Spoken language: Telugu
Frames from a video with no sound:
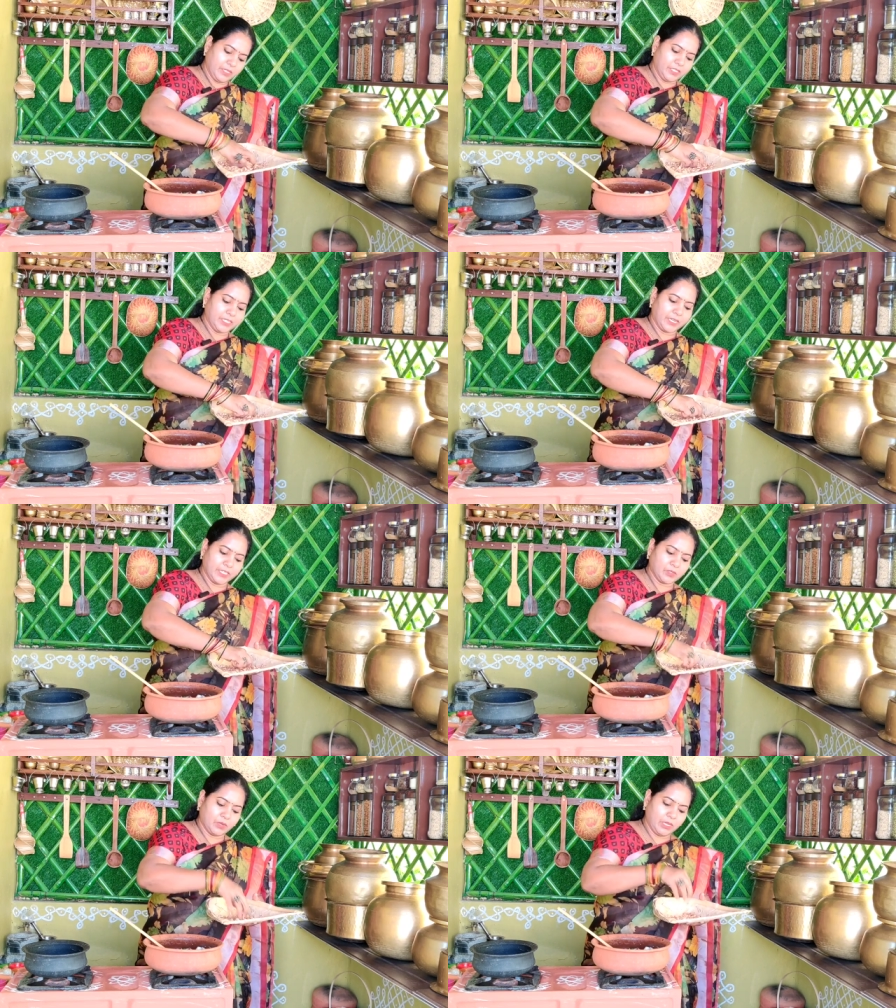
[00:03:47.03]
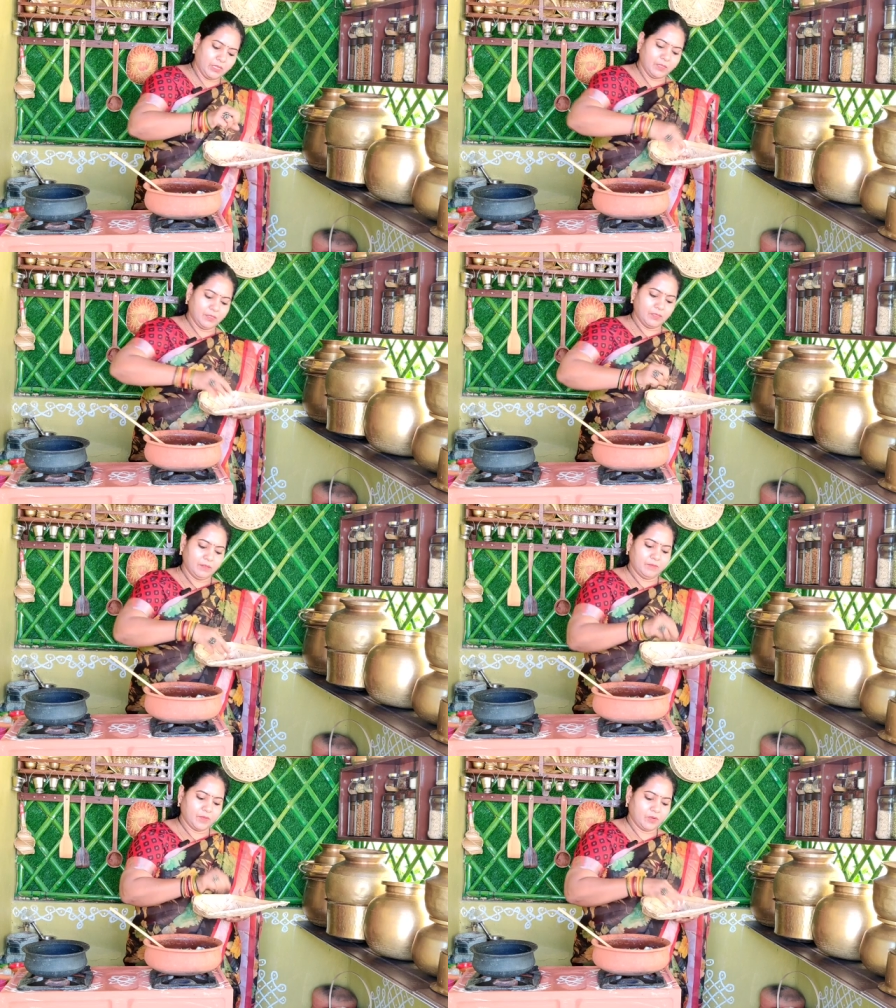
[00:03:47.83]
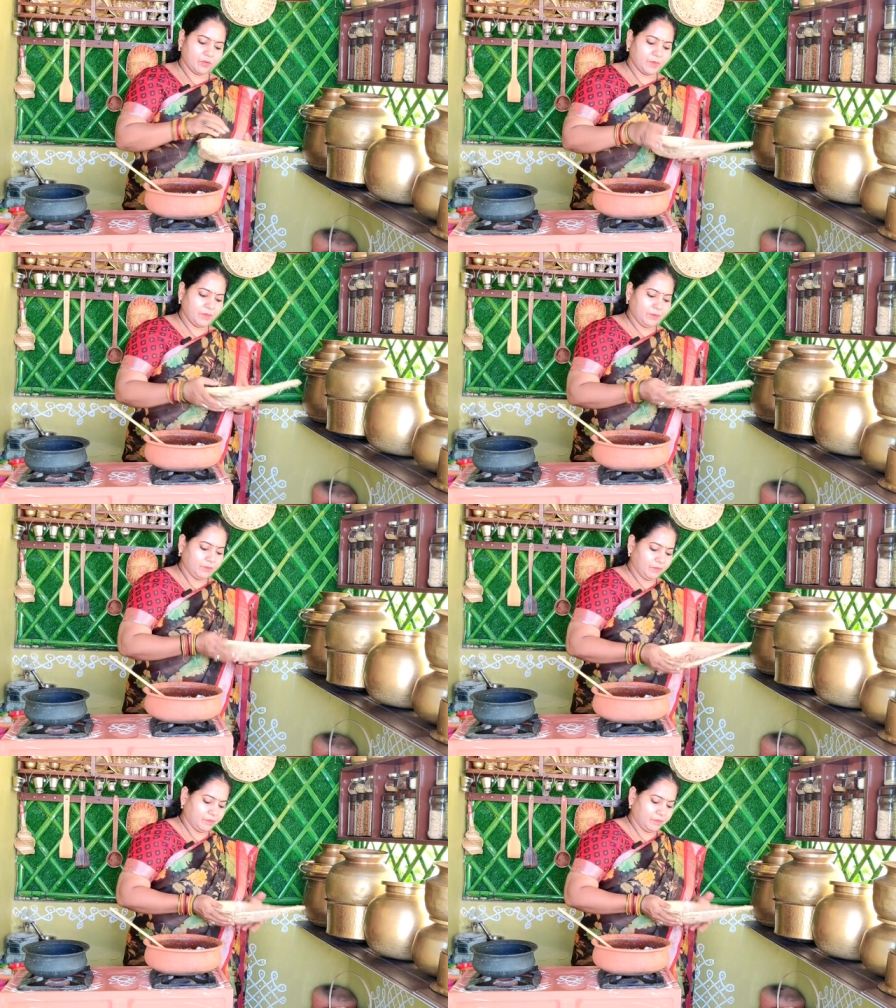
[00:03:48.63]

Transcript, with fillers: దీన్ని చెరిగేసుకుని మనం అప్పుడు